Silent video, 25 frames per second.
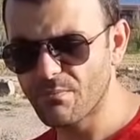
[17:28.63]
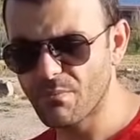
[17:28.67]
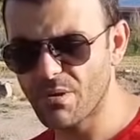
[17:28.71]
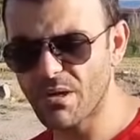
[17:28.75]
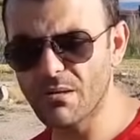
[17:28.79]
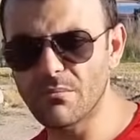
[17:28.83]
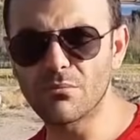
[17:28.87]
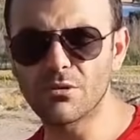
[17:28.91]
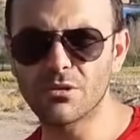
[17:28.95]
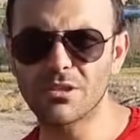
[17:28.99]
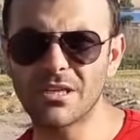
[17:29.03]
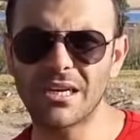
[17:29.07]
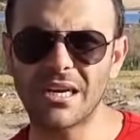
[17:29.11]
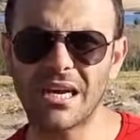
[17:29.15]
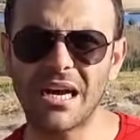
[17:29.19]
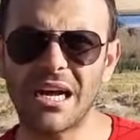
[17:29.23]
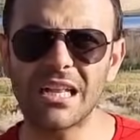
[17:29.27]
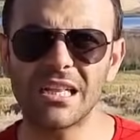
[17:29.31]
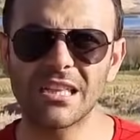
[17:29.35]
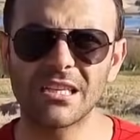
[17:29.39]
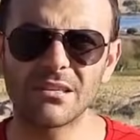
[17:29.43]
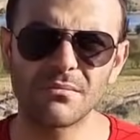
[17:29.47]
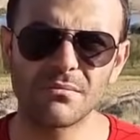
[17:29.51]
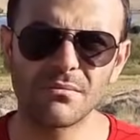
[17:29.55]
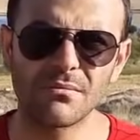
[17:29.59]
Ben buradan
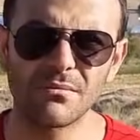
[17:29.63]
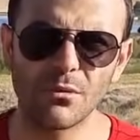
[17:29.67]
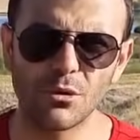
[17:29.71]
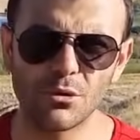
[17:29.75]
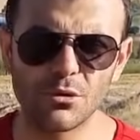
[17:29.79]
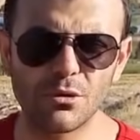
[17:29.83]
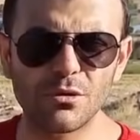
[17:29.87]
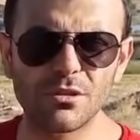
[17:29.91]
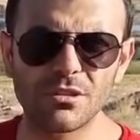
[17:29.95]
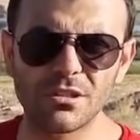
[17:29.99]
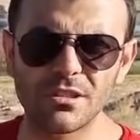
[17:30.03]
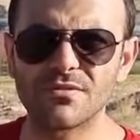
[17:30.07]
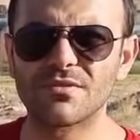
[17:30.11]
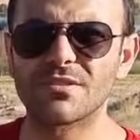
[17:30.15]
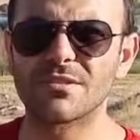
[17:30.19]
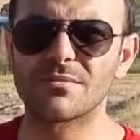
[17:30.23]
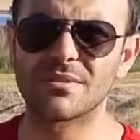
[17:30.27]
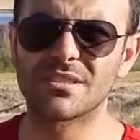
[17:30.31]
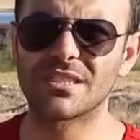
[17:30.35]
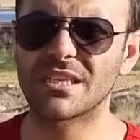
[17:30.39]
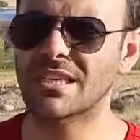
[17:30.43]
aldım motoru sıfır bir